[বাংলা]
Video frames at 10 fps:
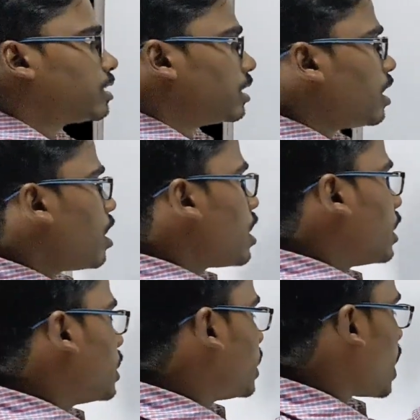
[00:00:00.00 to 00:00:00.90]
পাচ্ছি
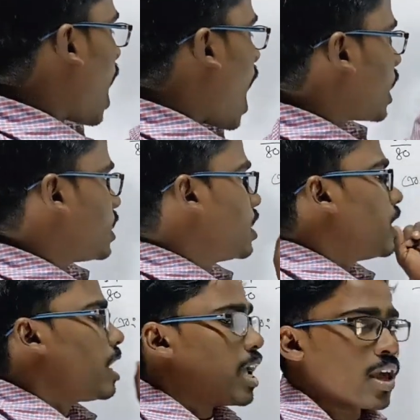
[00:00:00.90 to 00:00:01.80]
যে আশি
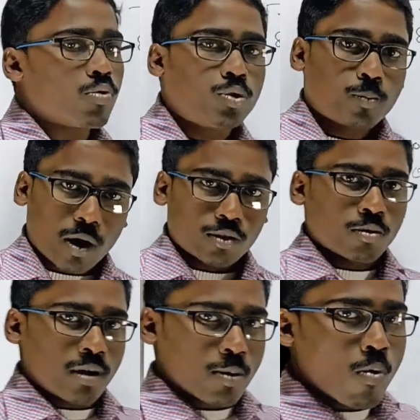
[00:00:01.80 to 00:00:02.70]
এর উৎপাদক
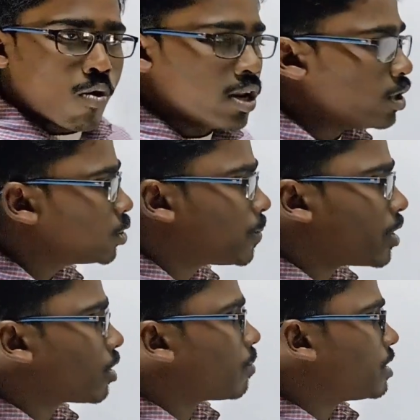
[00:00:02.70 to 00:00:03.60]
মানে মৌলিক
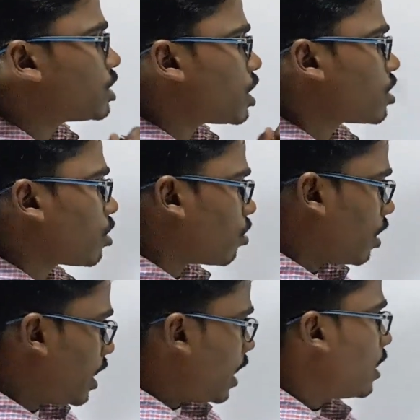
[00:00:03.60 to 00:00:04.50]
উৎপাদকে বিশ্লেষণ
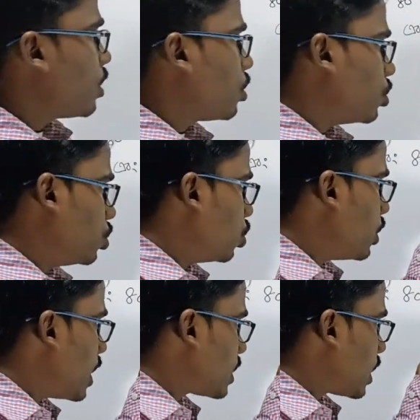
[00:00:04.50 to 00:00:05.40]
করলে
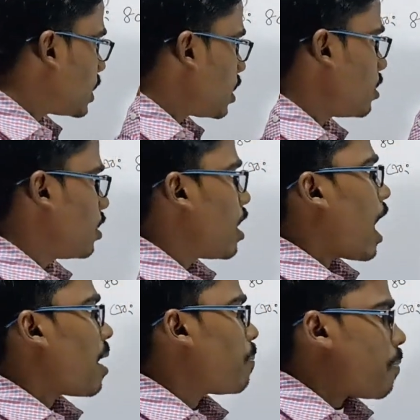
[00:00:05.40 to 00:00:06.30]
দুই এসেছে
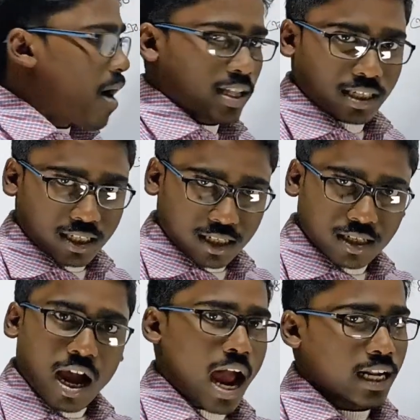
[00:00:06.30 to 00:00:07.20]
আর পাঁচ
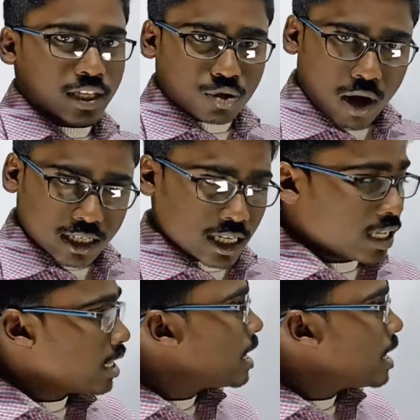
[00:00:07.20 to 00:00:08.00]
এসেছে আর কিছু আসেনি